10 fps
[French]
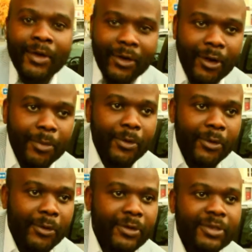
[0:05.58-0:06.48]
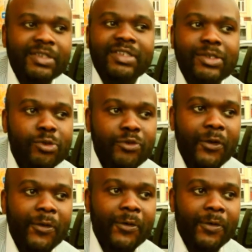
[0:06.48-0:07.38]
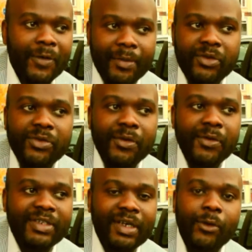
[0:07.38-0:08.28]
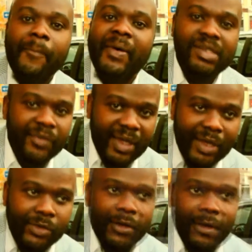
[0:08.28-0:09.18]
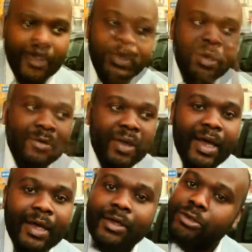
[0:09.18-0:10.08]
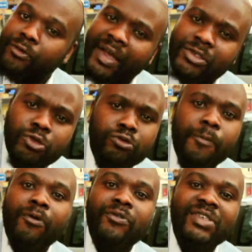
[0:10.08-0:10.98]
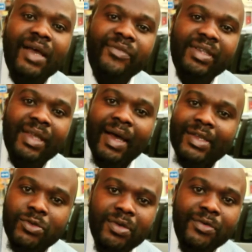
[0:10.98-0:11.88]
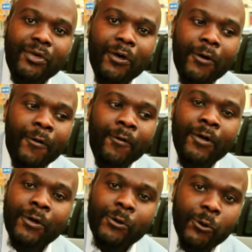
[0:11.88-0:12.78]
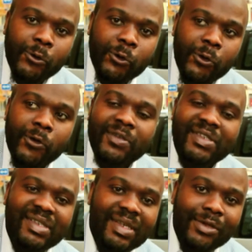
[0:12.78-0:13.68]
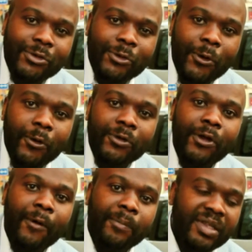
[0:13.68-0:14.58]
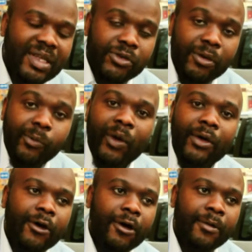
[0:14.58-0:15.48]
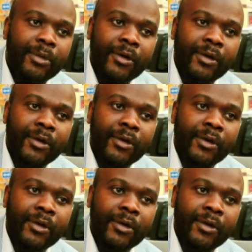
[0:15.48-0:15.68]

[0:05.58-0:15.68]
comme euh, j'ai souvent l'habitude de le dire, le pacificateur. Voilà, je viens juste pour vous inviter à suivre euh, notre site des euh, templedesdieux.com.